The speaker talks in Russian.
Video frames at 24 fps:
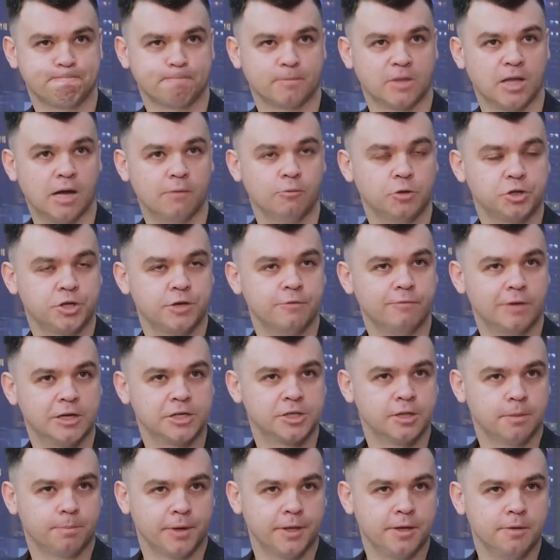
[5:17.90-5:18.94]
Там очень
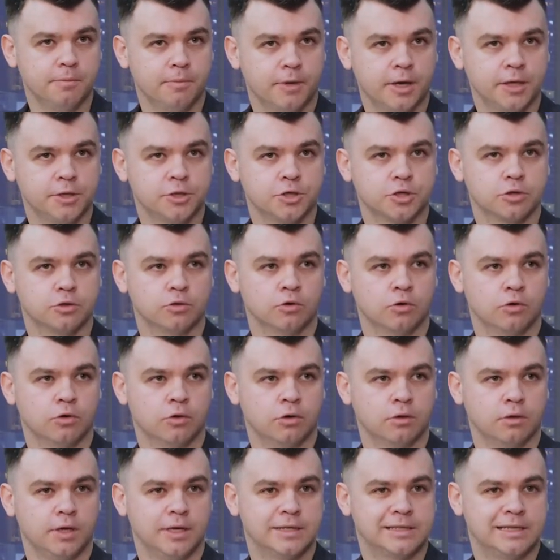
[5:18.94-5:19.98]
важно понимать,
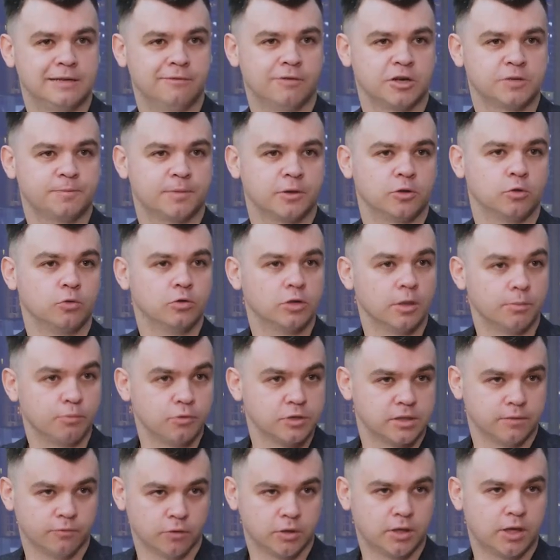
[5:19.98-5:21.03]
что если ваш продукт,
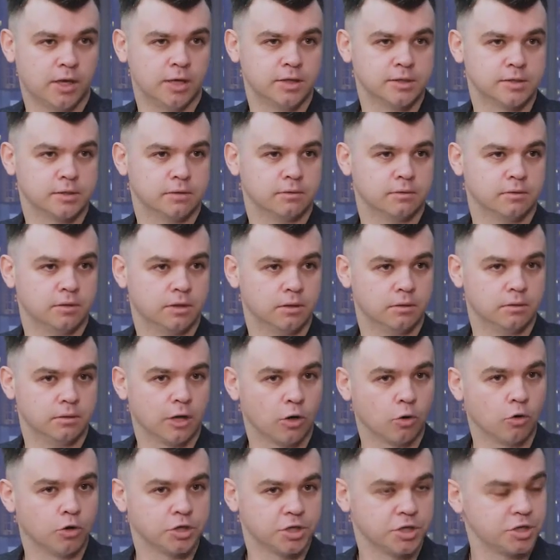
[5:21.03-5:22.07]
допустим, вот кейс
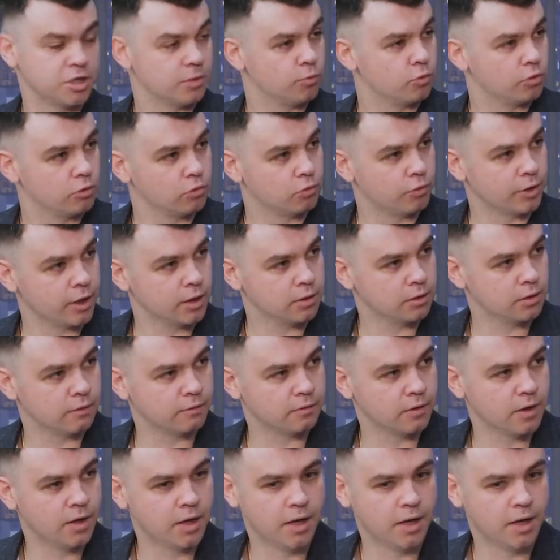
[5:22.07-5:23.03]
дороже, чем у конкурентов,